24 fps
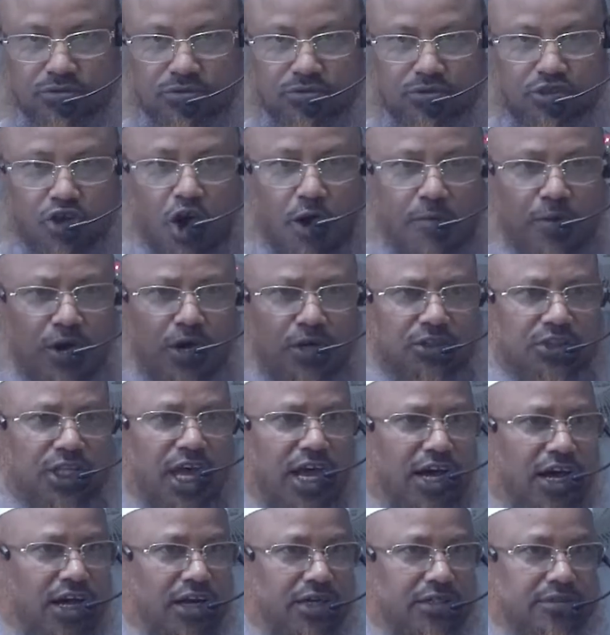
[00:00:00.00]

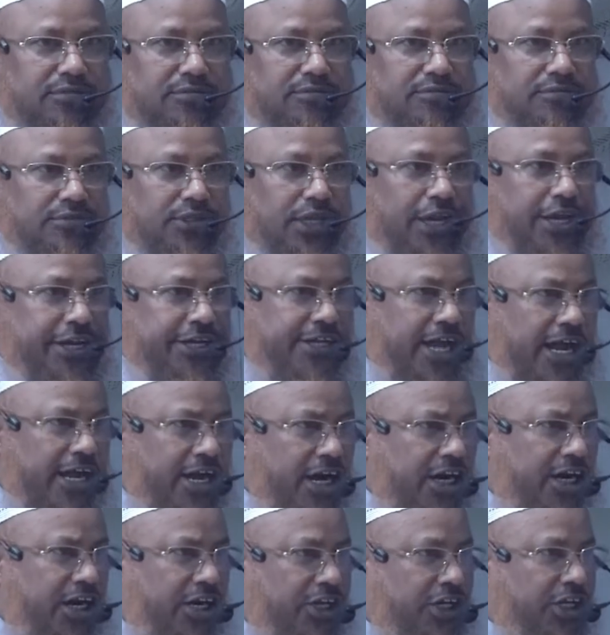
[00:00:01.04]
খবরদার এই
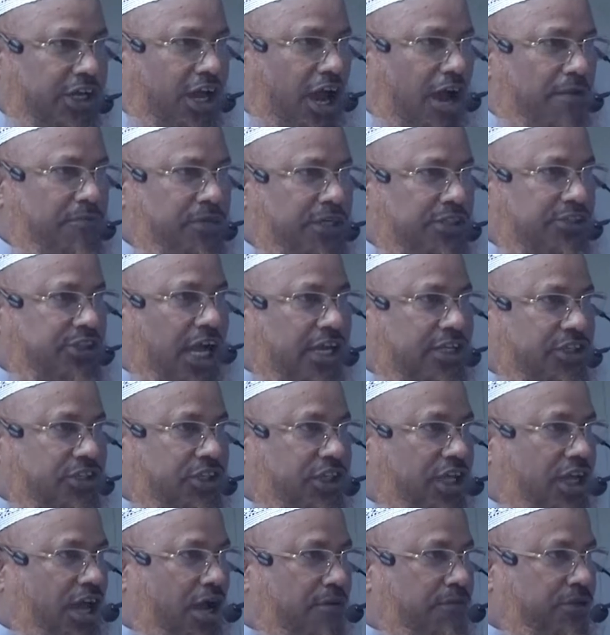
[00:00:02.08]
ডাকাডাকি আমি
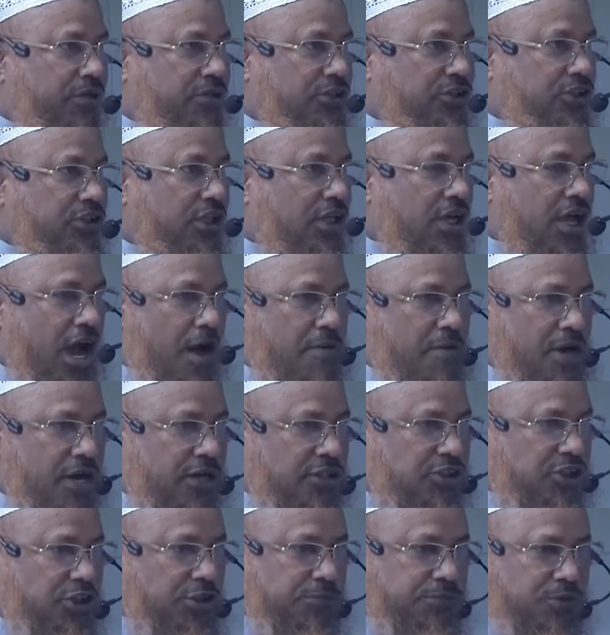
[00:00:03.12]
থাকতে আমি আমার
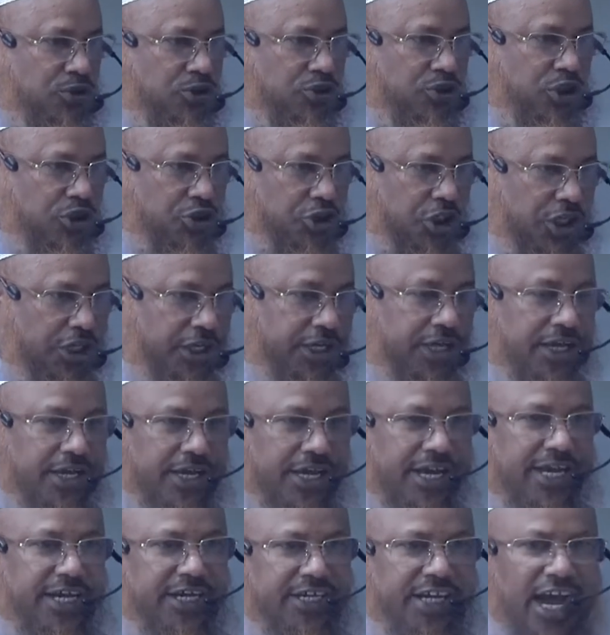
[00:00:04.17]
জীবদ্দশায়
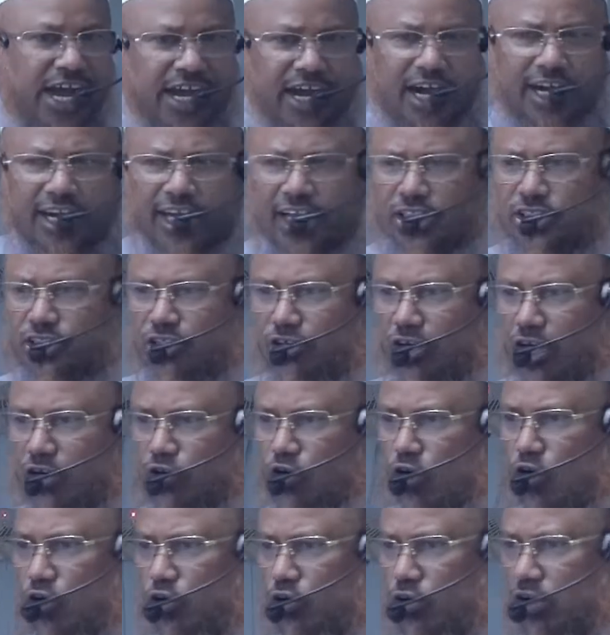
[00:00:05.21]
এই ডাকাডাকি যেন আর
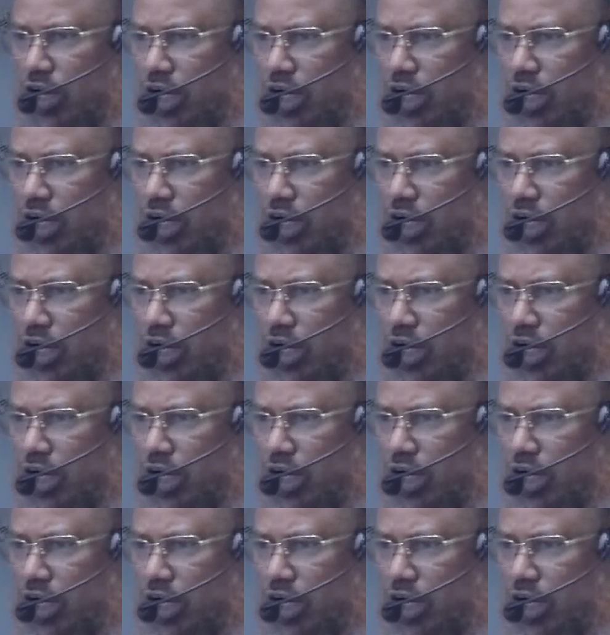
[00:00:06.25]
কখন না